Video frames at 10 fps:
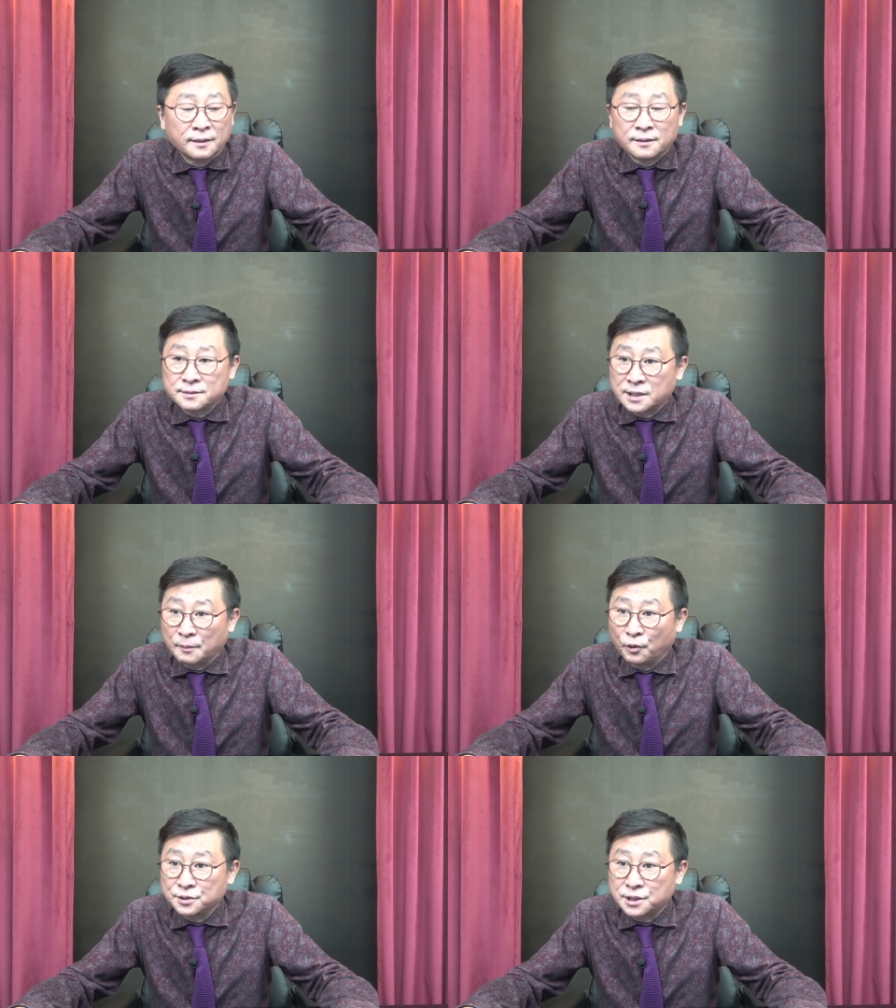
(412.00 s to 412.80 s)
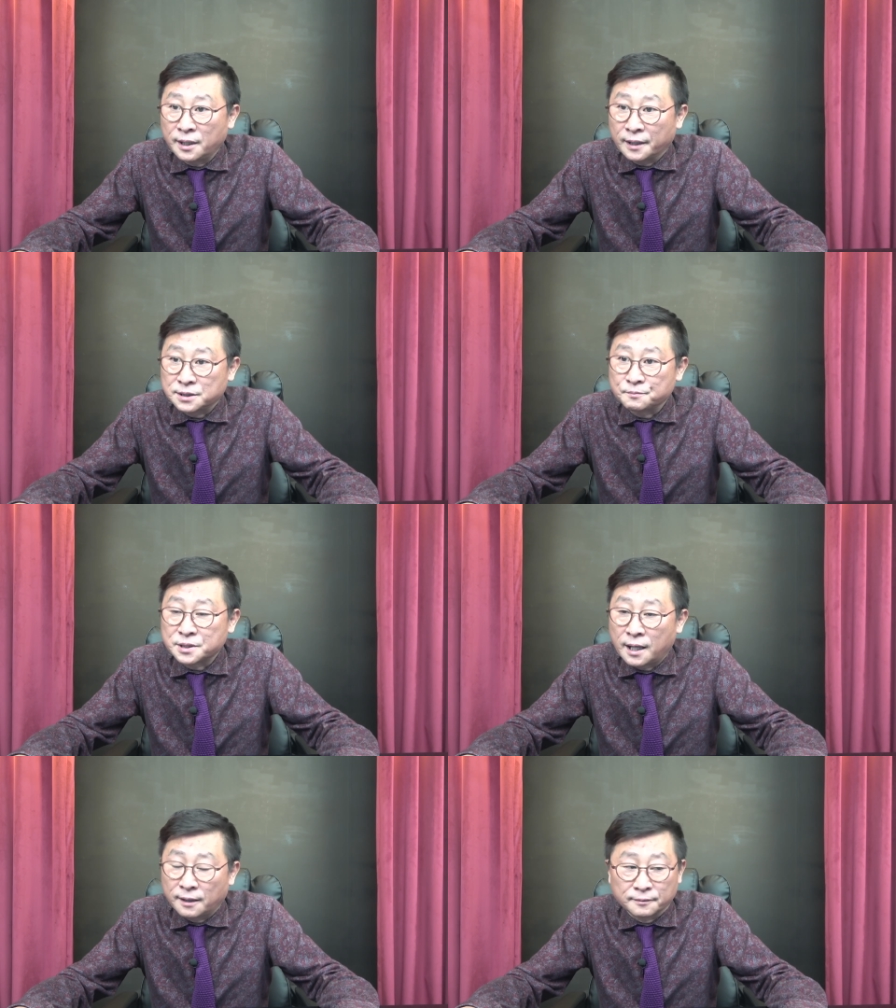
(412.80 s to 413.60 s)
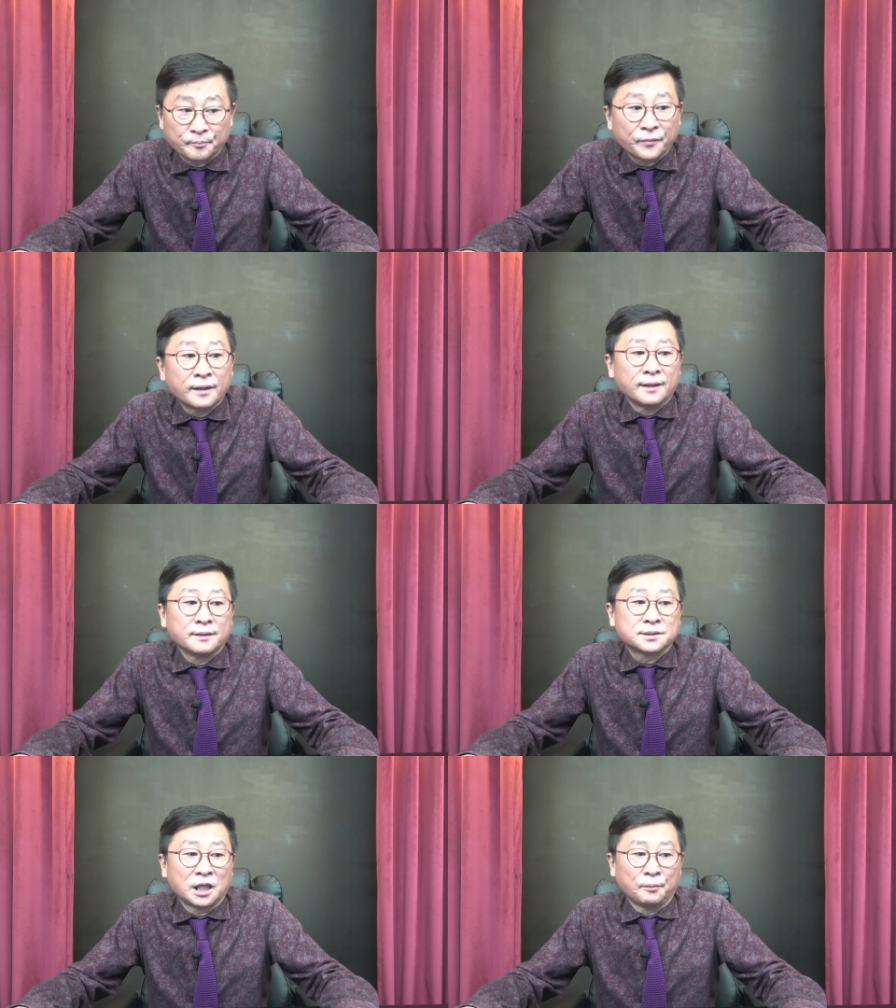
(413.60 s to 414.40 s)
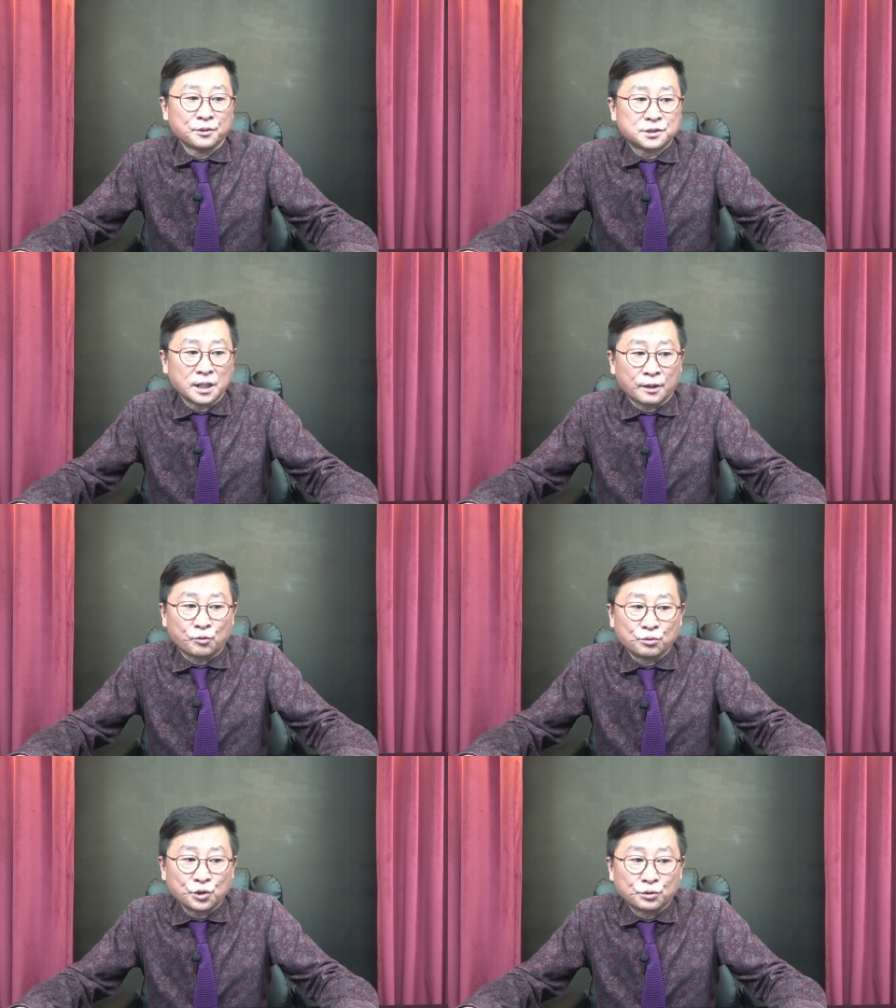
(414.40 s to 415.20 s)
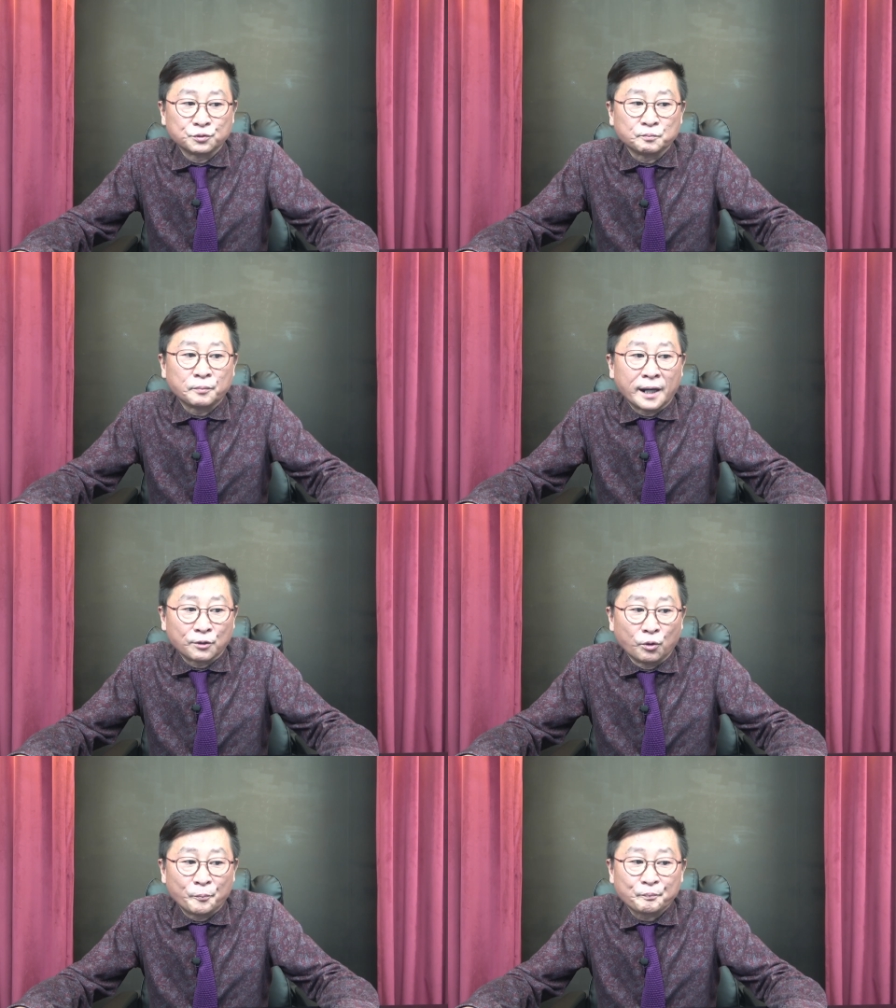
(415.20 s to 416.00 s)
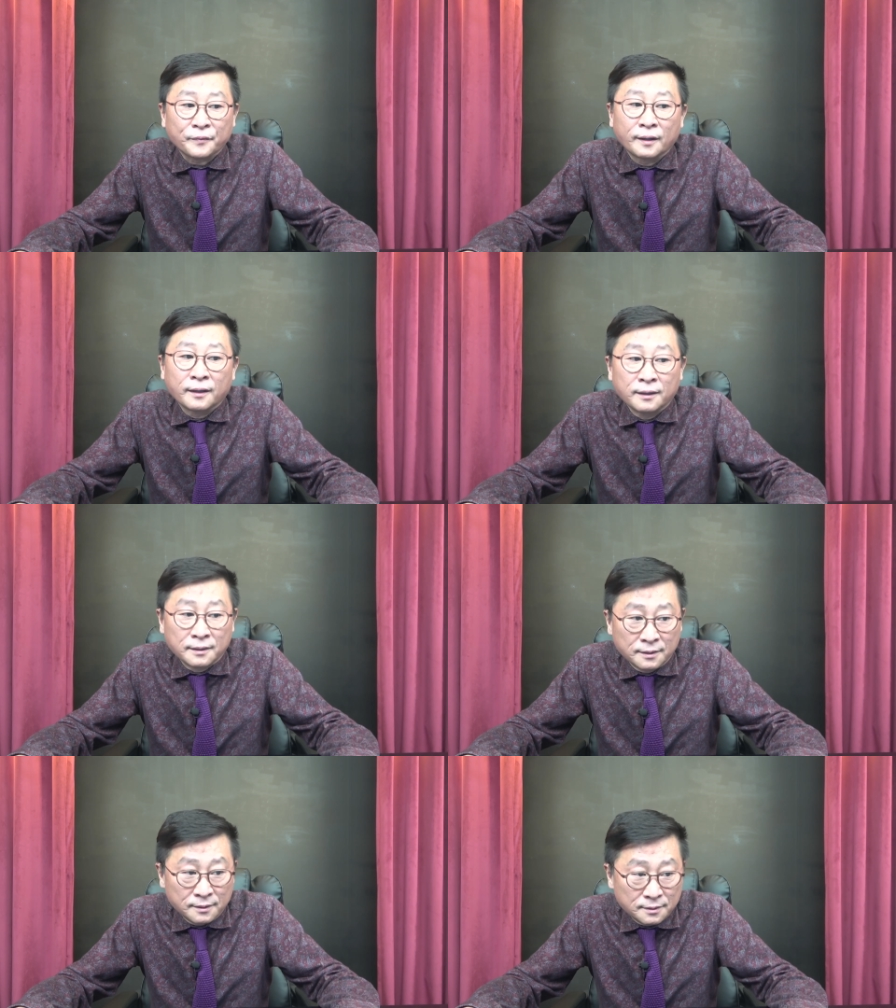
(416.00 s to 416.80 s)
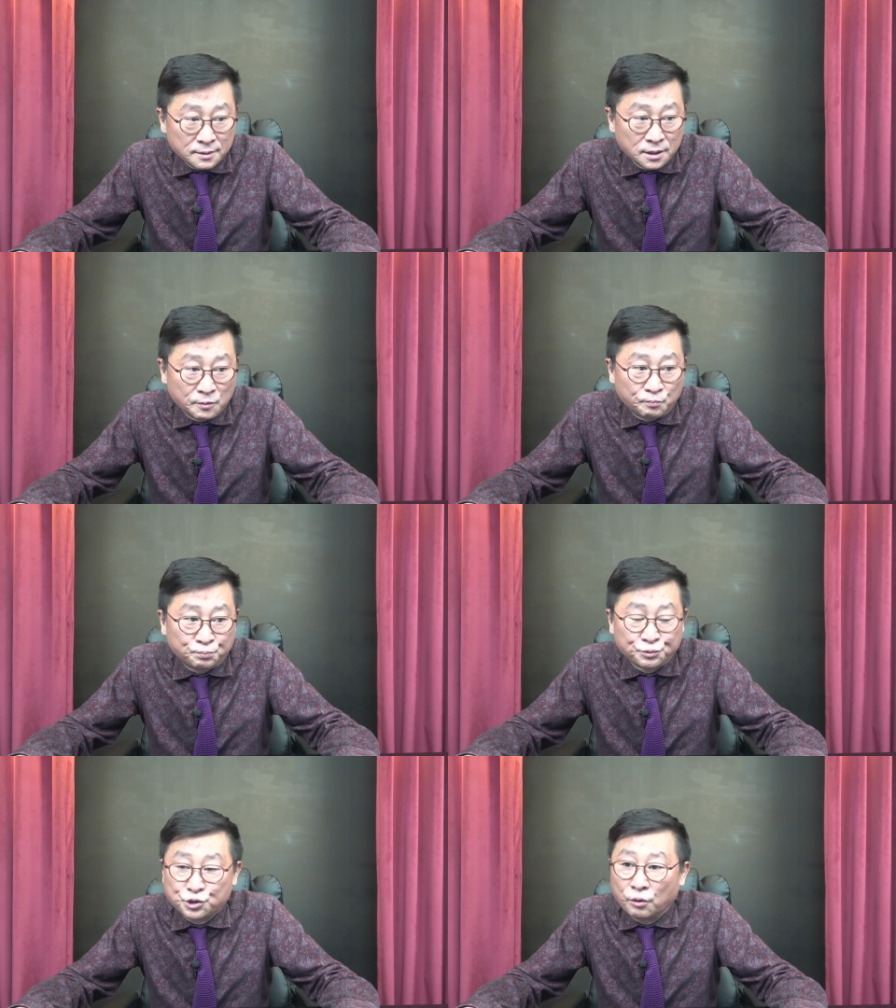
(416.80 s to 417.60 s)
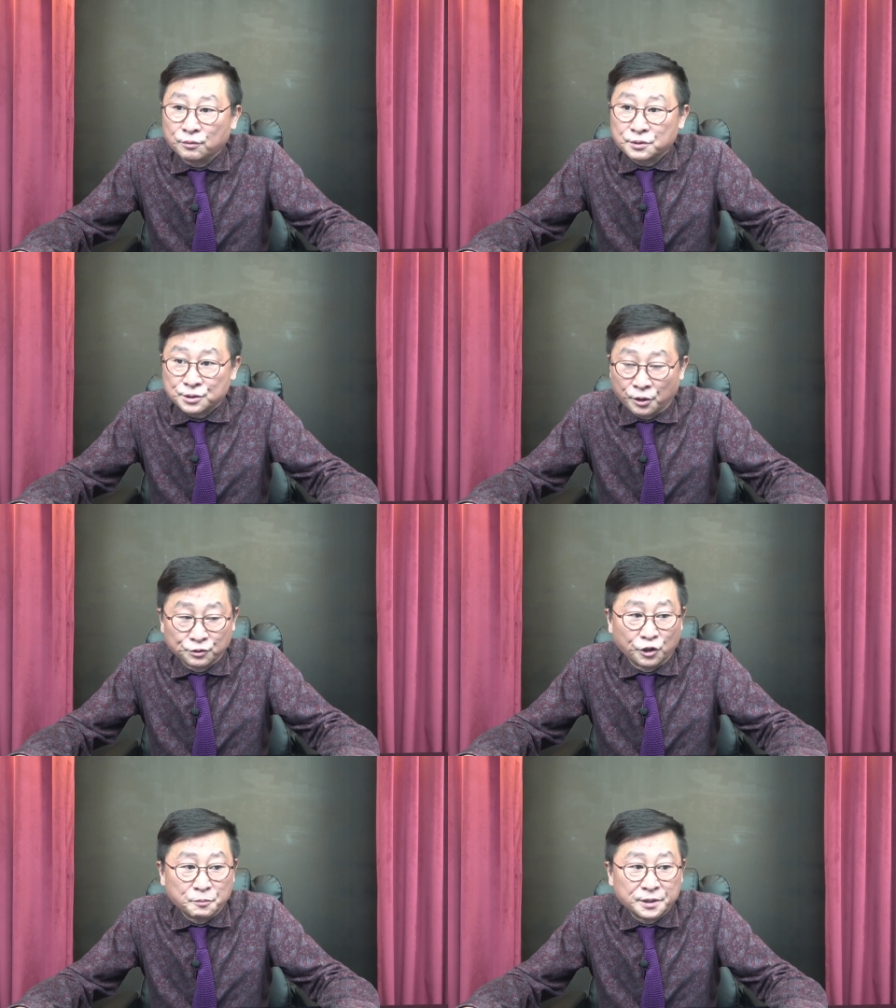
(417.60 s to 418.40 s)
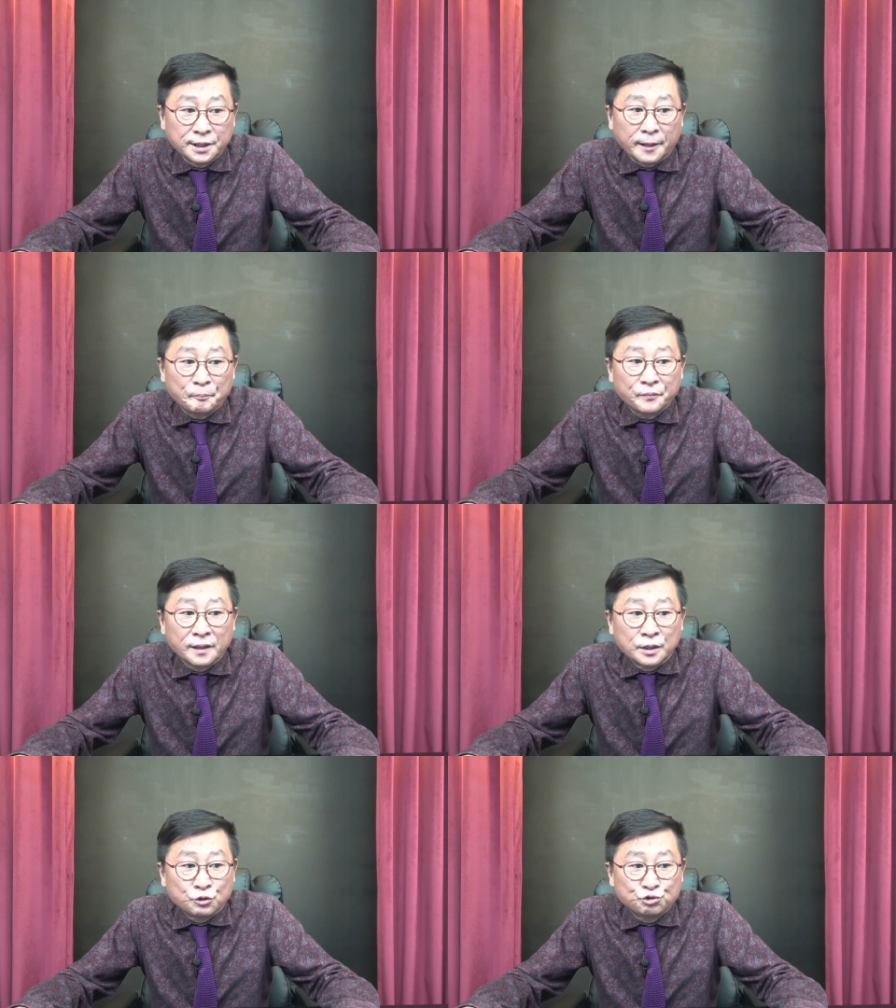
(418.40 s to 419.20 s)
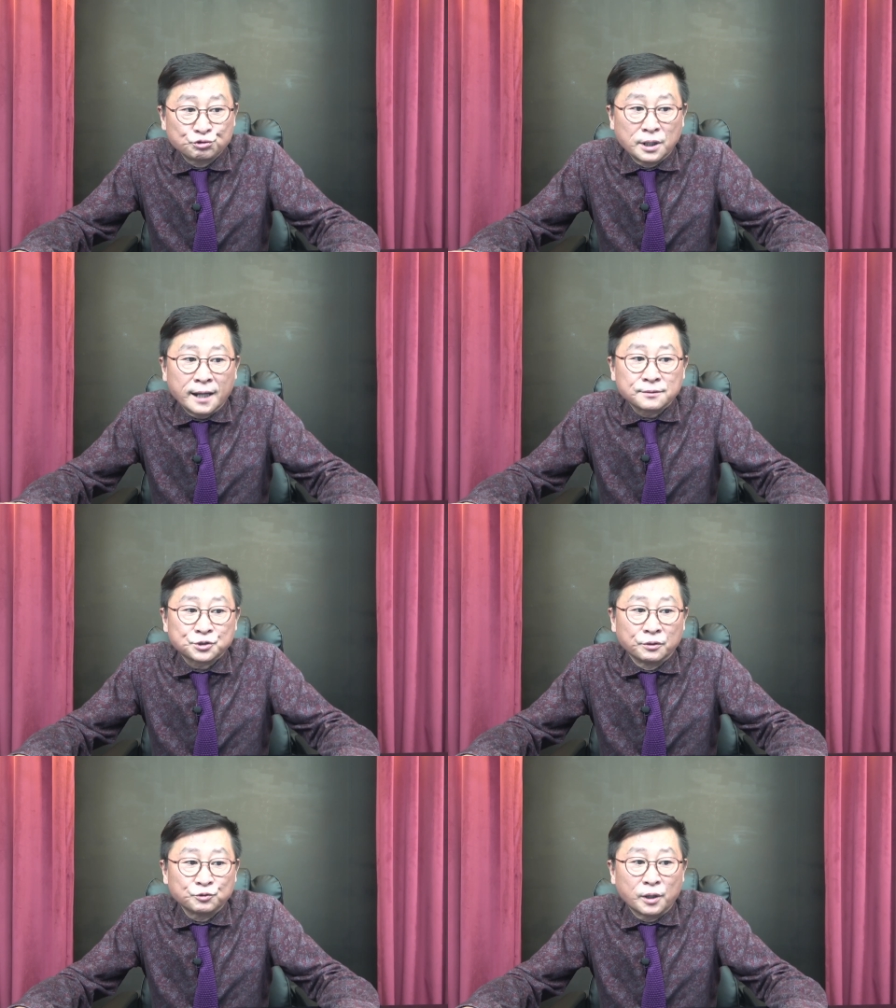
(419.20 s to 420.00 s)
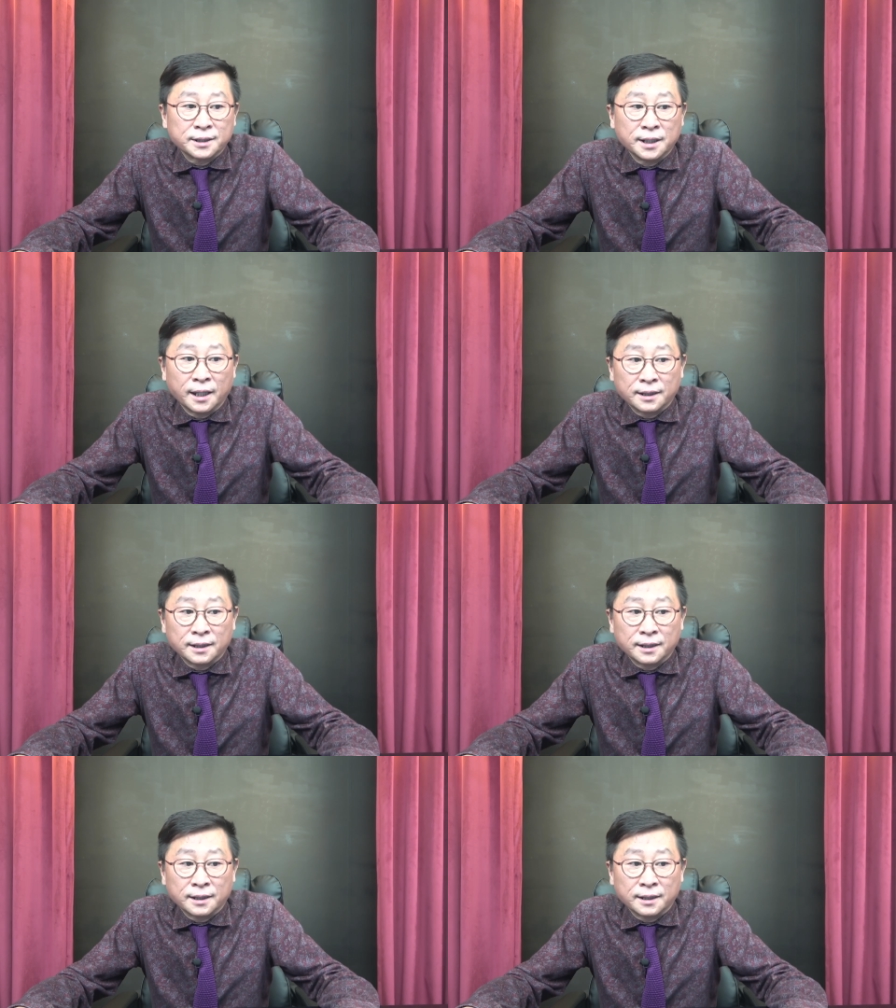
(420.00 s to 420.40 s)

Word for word: 세 번째 핵심 사안, 세 번째 공격은 바로 이 부정선거입니다. 중앙선관위에